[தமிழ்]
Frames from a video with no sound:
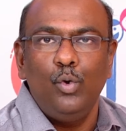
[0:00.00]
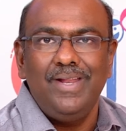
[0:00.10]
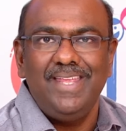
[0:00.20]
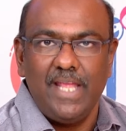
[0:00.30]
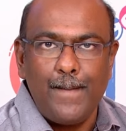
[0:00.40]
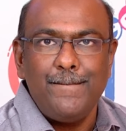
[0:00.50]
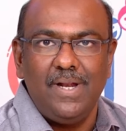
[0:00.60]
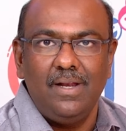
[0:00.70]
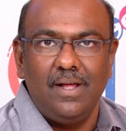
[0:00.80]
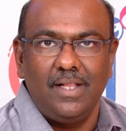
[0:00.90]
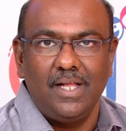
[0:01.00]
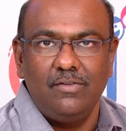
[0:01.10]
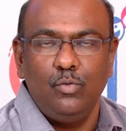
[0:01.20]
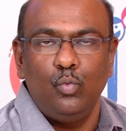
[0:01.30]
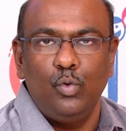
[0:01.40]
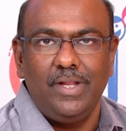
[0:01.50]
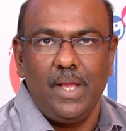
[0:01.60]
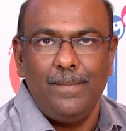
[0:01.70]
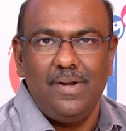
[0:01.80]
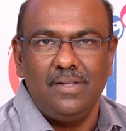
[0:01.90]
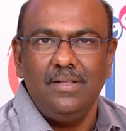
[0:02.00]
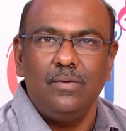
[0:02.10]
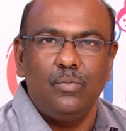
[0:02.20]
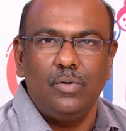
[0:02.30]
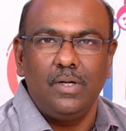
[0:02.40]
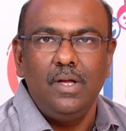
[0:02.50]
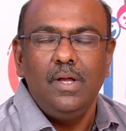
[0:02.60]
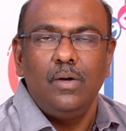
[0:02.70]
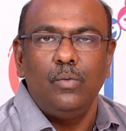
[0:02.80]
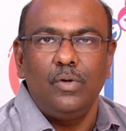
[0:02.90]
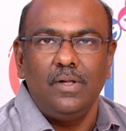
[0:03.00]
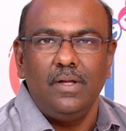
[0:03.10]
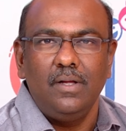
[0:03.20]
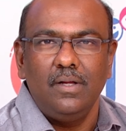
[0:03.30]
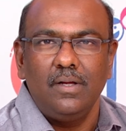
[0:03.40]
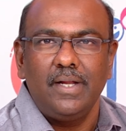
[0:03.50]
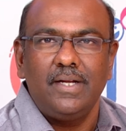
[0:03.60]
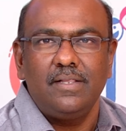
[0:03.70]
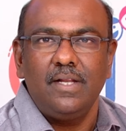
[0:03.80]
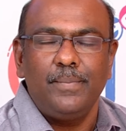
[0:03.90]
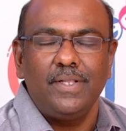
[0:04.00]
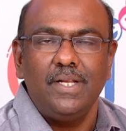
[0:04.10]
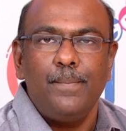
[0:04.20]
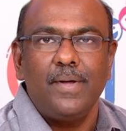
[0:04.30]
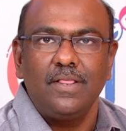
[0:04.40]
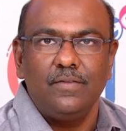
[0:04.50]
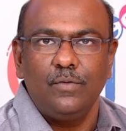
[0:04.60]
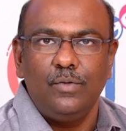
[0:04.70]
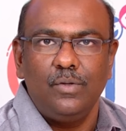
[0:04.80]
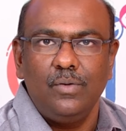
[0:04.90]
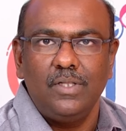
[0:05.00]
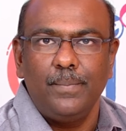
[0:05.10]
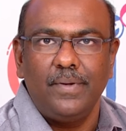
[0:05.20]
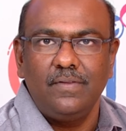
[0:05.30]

ஒரு எம்எல் அதாவது ஒரு எம்எல்ன்றது ஒரு ஒரு கிட்டத்தட்ட பார்த்திங்கன்னா பத்து சொட்டு இருக்கும் அந்த